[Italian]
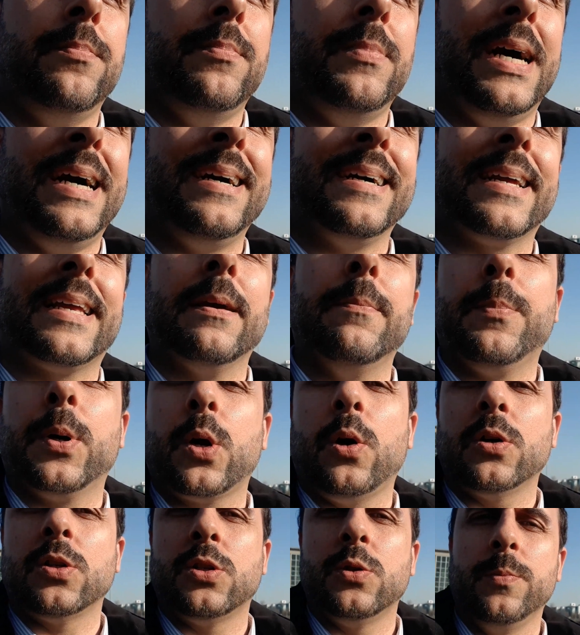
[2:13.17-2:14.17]
anche
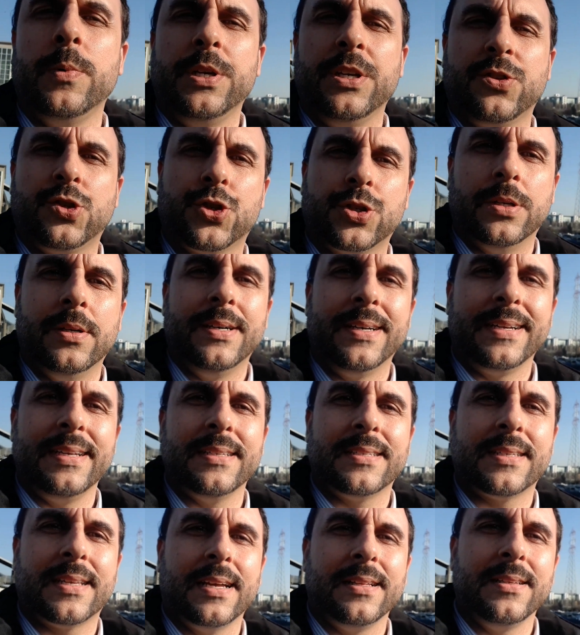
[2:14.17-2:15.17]
Brozovic
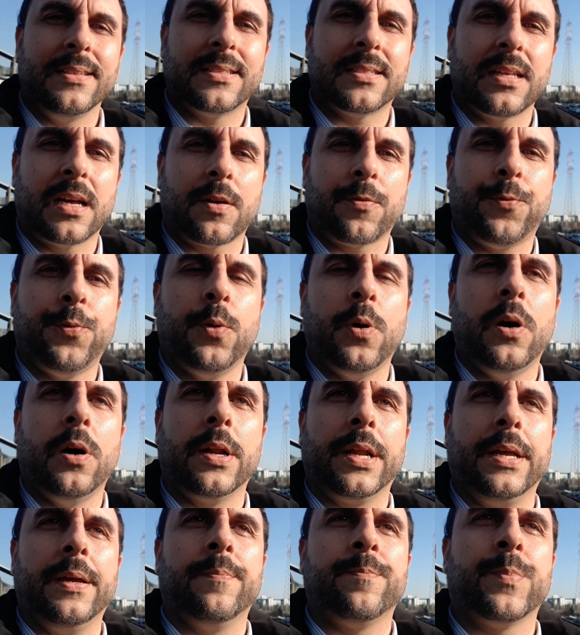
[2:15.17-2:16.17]
rischia di star
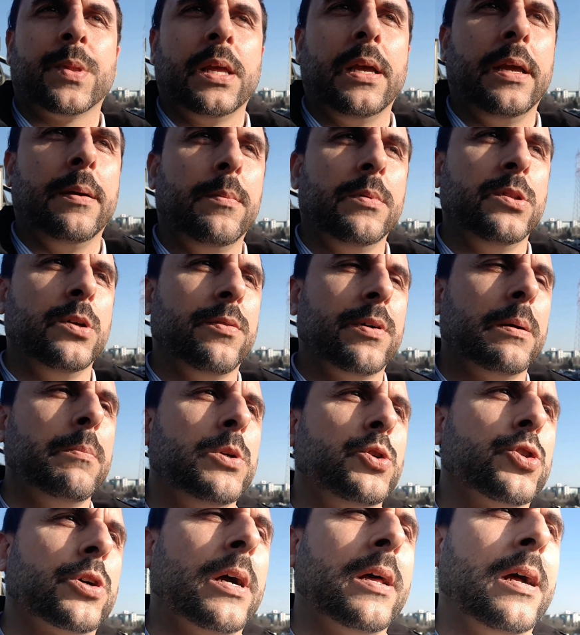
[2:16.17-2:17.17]
fuori e dovrebbe
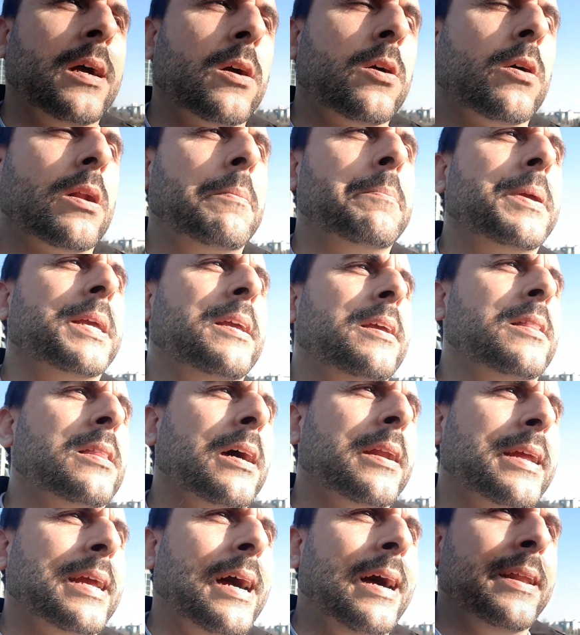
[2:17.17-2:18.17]
giocare ancora
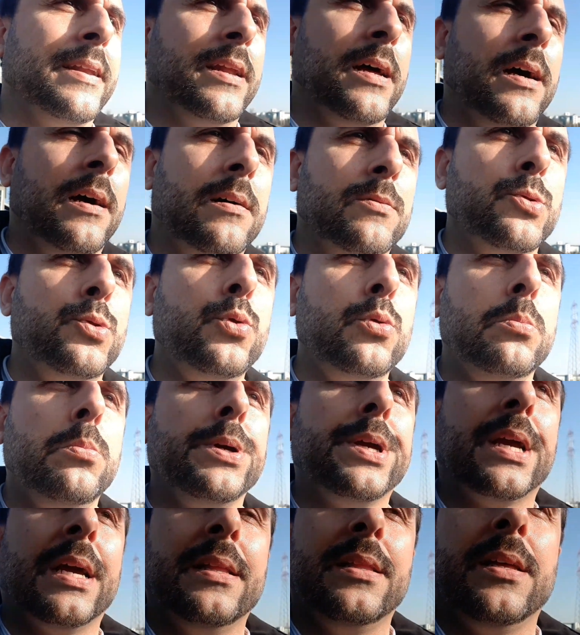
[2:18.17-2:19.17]
Mkhitaryan, dubbi
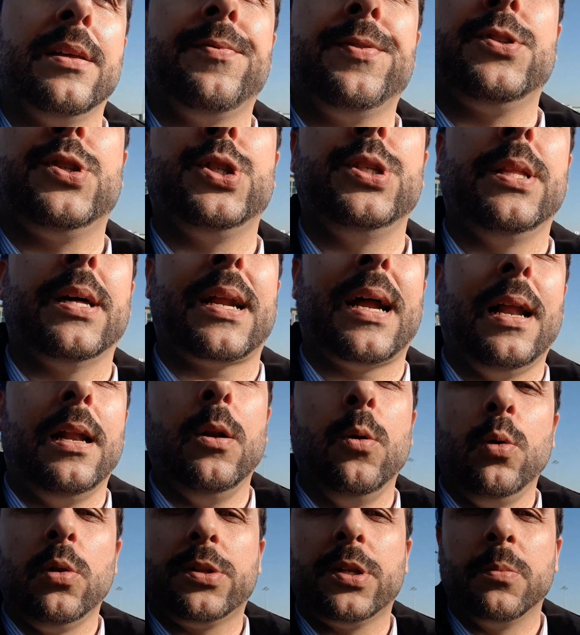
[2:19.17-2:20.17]
che deciderà
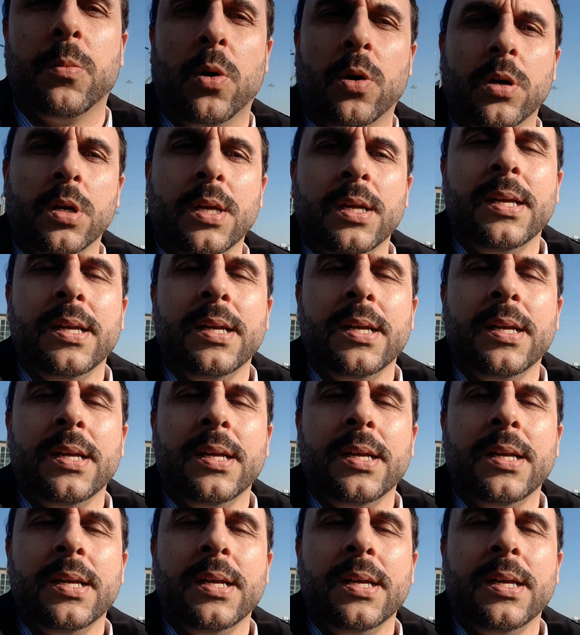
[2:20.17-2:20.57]
all'ultimo